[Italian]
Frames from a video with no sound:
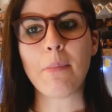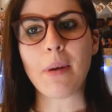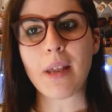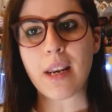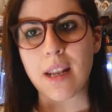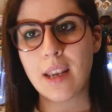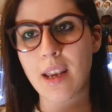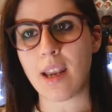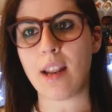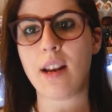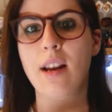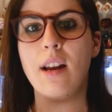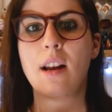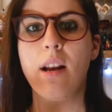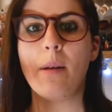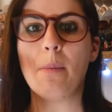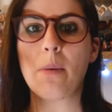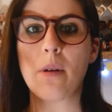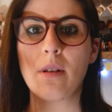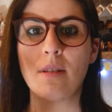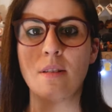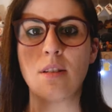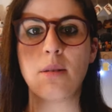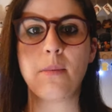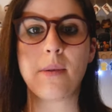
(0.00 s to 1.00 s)
perché nelle
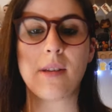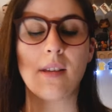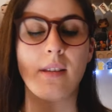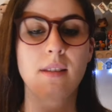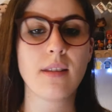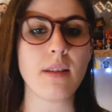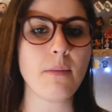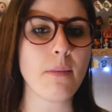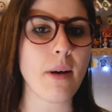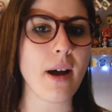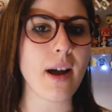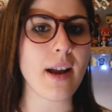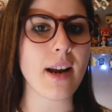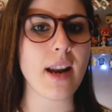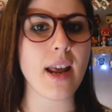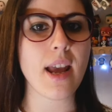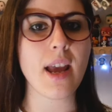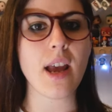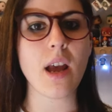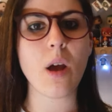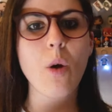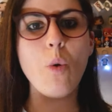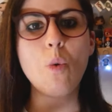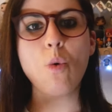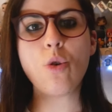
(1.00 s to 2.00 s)
prossime settimane